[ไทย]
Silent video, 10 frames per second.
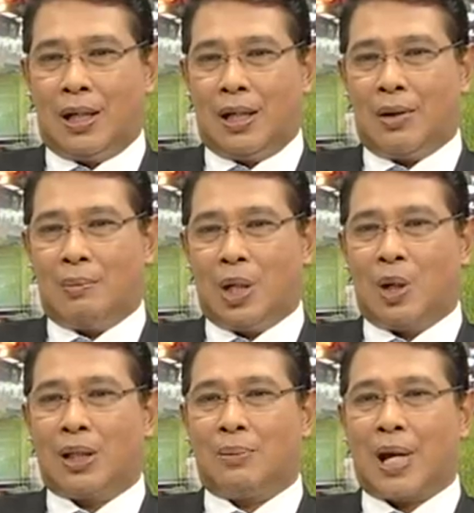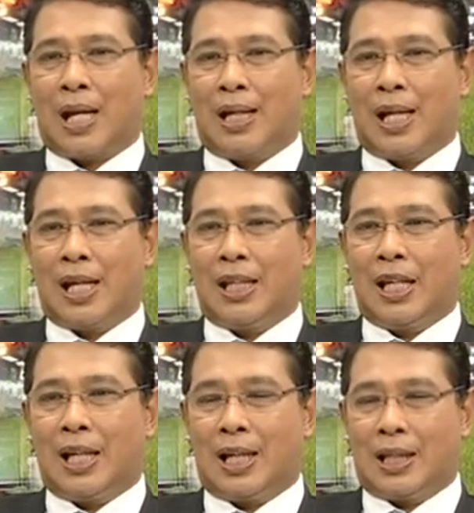เรียกว่ามีข้อจำกัดในการที่
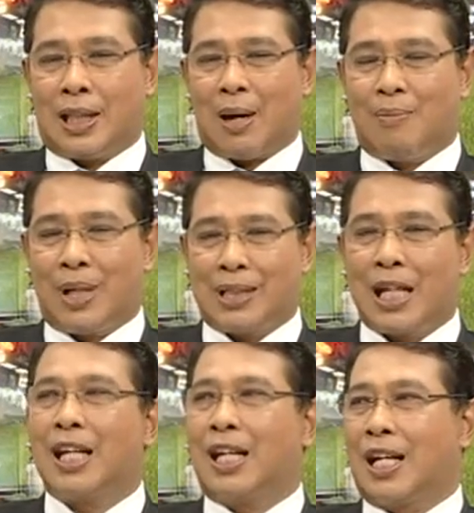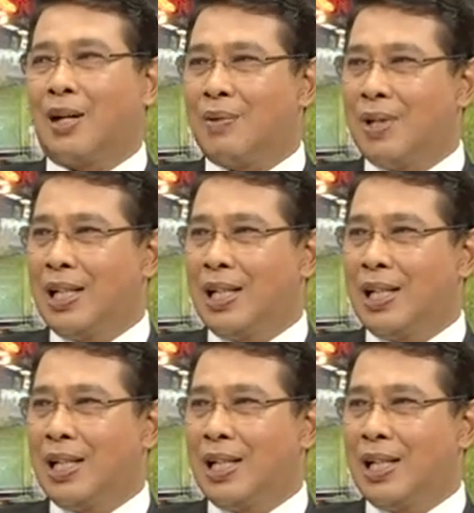จะทำทั้งเส้นนะครับ